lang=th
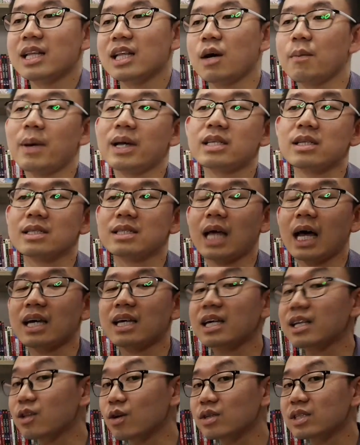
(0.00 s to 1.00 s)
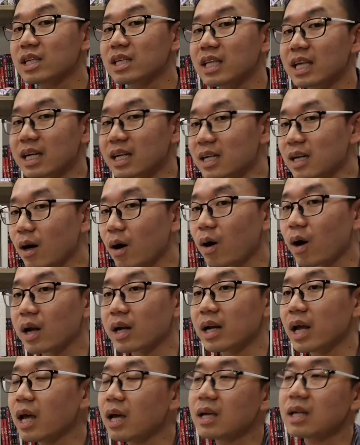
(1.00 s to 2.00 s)
เดี๋ยวไปศึกษาคีโตเจนิกก่อ
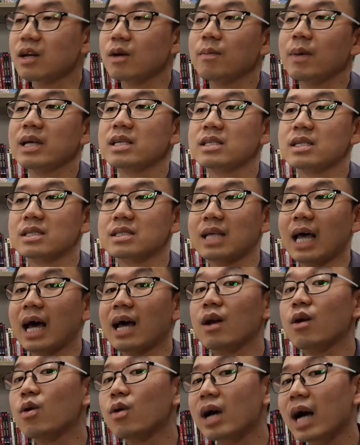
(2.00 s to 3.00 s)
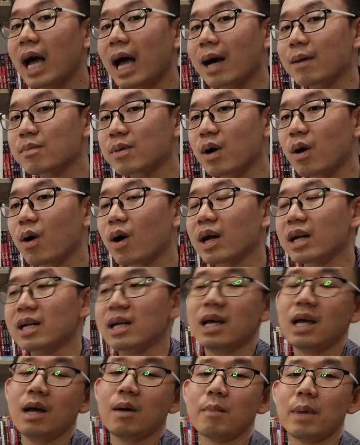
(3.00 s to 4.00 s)
นเอ๊ะเดี๋ยวไปศึกษาโลคาร์บก่อน
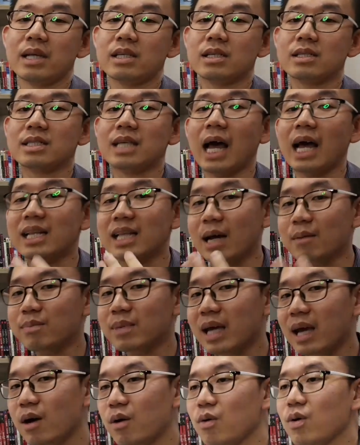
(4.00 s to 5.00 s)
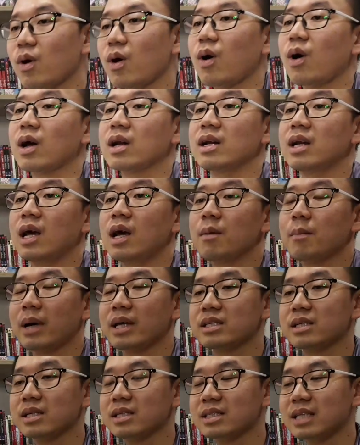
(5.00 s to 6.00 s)
ไปศึกษานับแคลก่อน
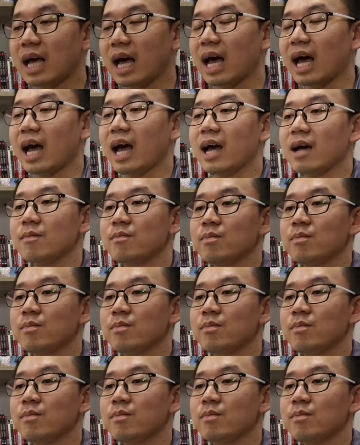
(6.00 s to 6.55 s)
ไปศึกษา